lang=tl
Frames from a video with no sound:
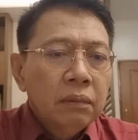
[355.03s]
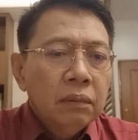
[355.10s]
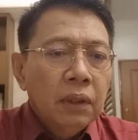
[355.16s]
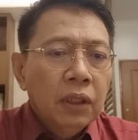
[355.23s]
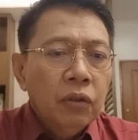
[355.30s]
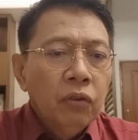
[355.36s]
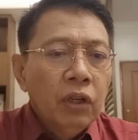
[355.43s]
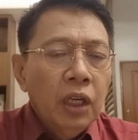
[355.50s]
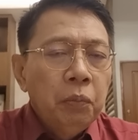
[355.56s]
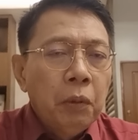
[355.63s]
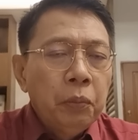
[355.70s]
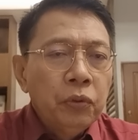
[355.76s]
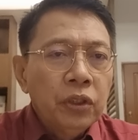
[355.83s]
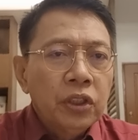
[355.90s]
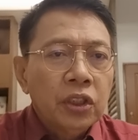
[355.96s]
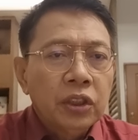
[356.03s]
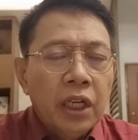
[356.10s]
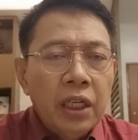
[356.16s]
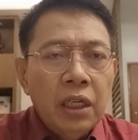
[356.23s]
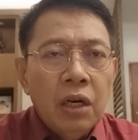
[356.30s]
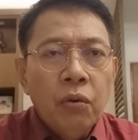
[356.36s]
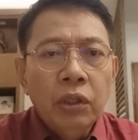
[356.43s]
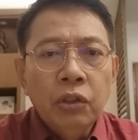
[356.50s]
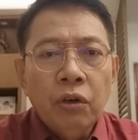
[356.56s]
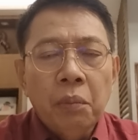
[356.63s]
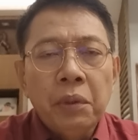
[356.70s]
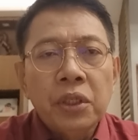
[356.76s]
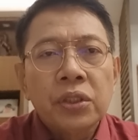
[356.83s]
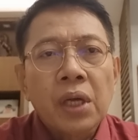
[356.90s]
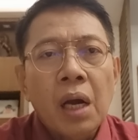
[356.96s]
Eh kung kayo papunta sa China, huwag niyo
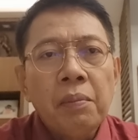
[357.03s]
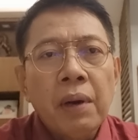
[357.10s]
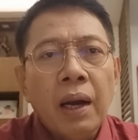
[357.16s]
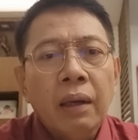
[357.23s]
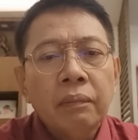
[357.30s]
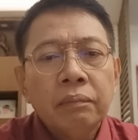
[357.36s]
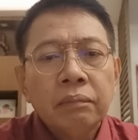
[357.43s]
kaming isama.